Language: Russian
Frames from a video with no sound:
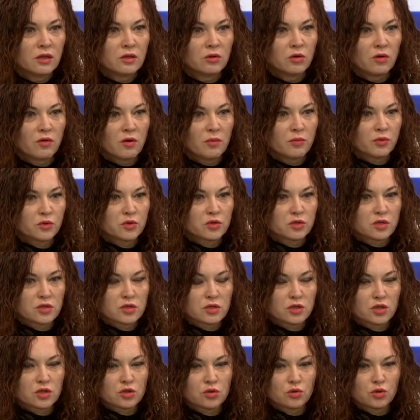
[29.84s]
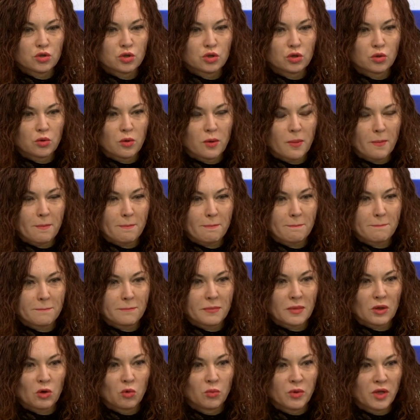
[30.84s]
Но ну, я вам просто скажу, что
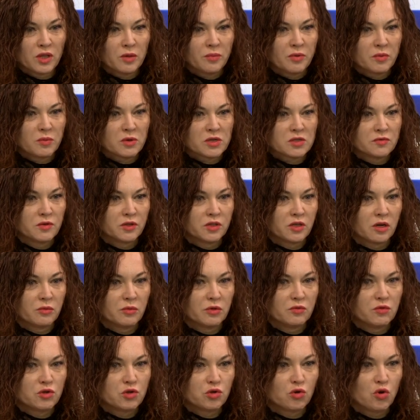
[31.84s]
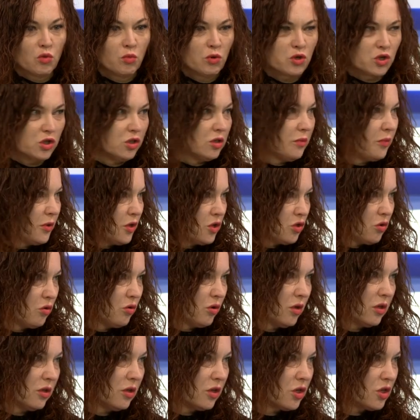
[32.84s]
у меня, например, с Виктором Медведчуком очень
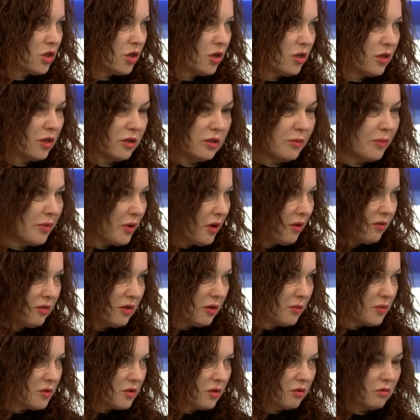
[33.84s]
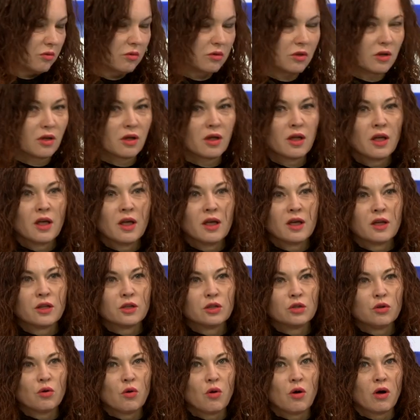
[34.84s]
напряженные отношения. Это правда абсолютно.
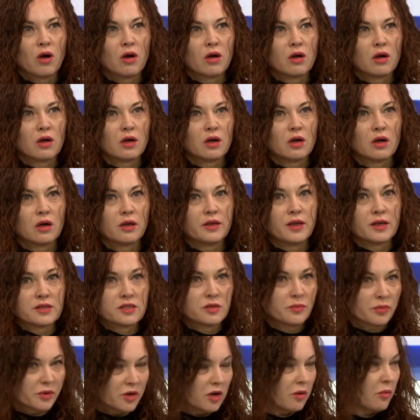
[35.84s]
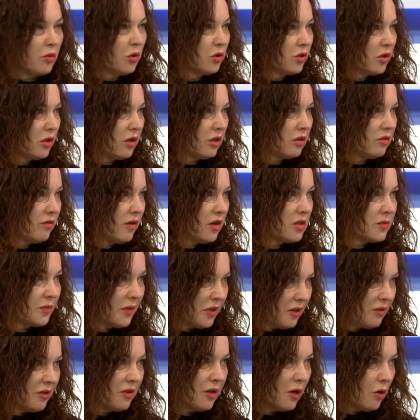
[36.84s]
Но э, я с ним проработала два с
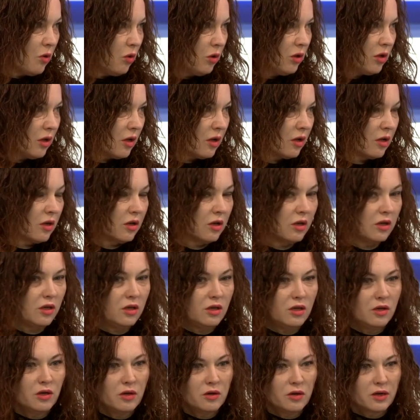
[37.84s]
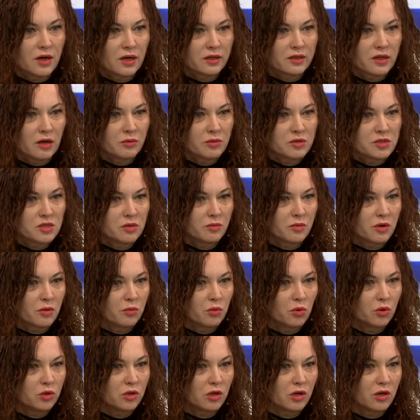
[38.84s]
половиной года. И когда мы с ним
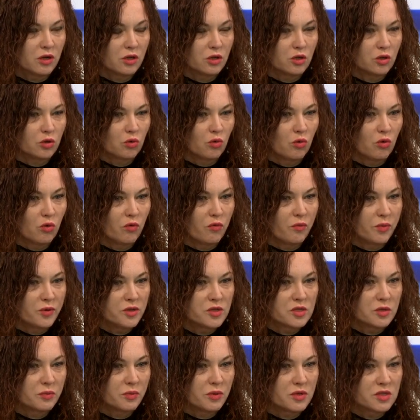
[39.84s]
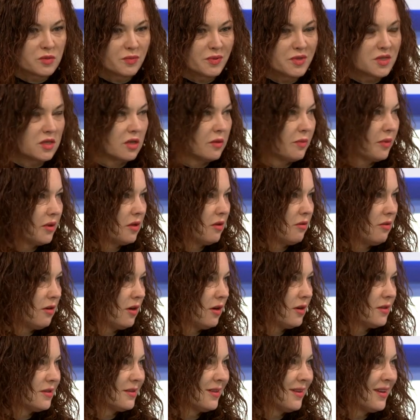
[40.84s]
работали, то, в принципе, списки
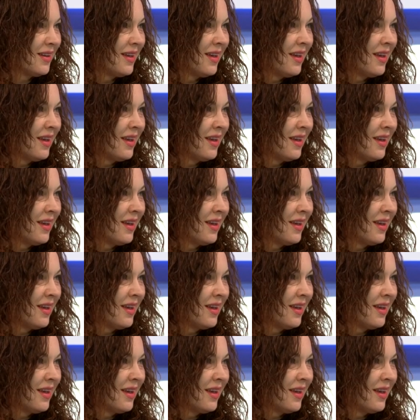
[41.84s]
подавались,